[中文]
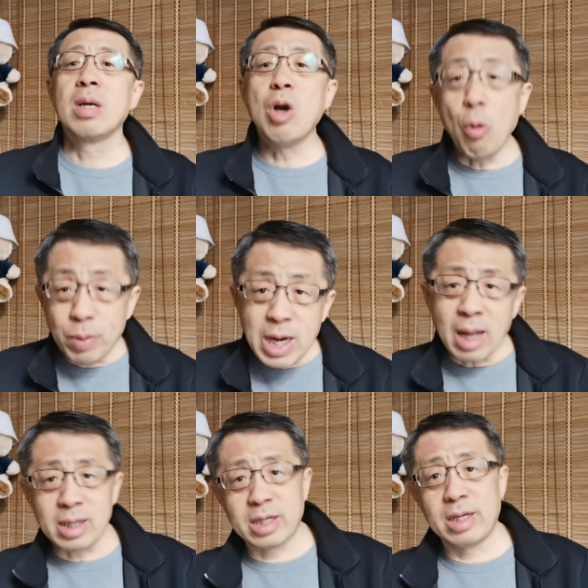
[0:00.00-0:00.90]
扣不
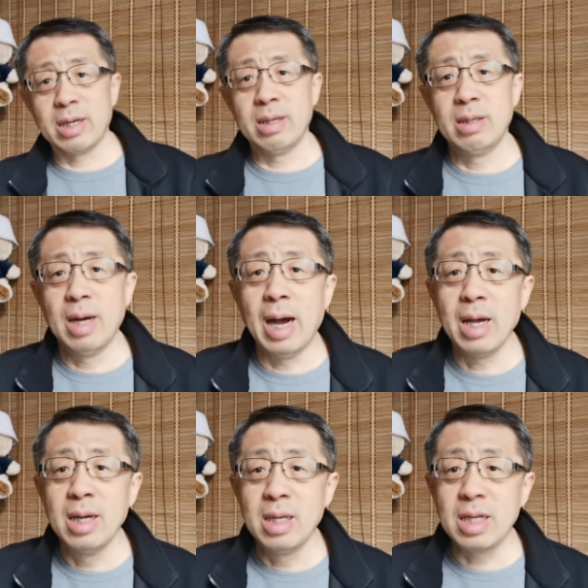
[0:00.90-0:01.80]
上的事情
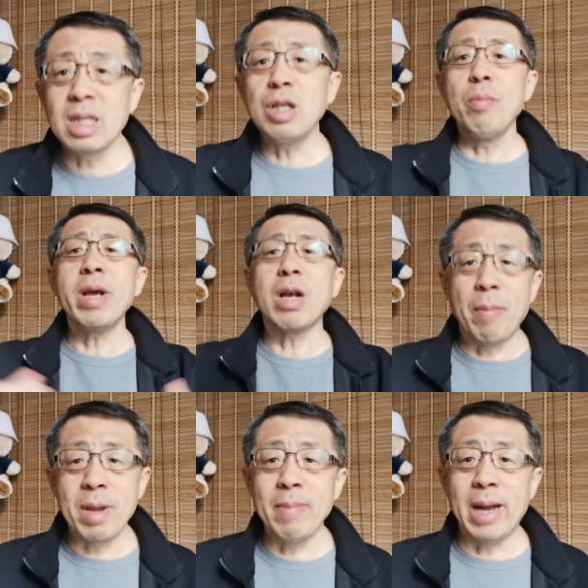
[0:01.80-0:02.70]
啊！你自己都没搞
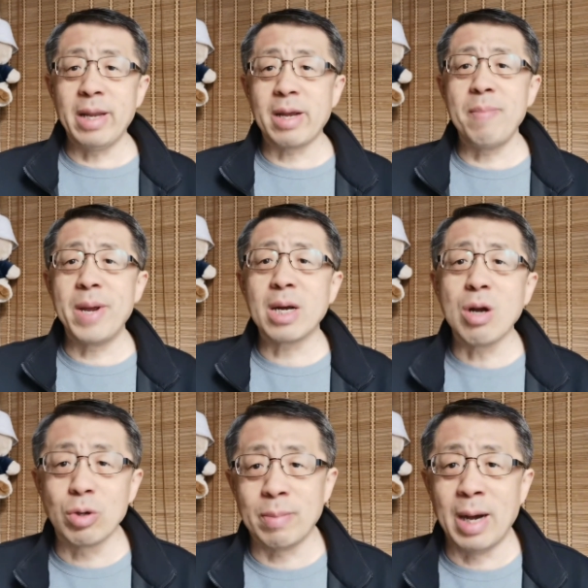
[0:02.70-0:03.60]
明白，你给别人
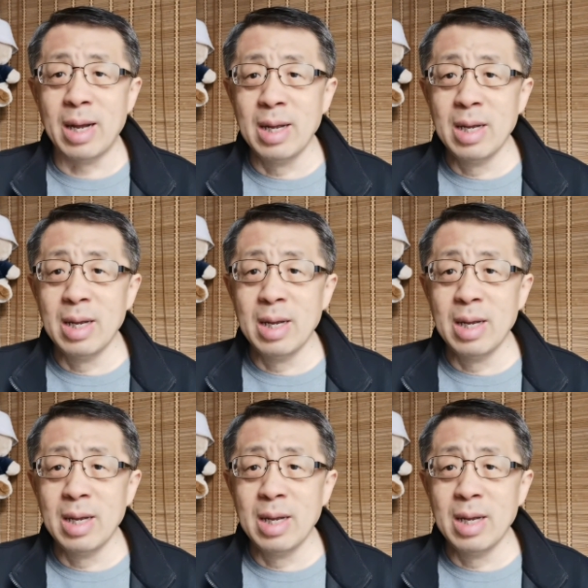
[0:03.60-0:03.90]
扣什么？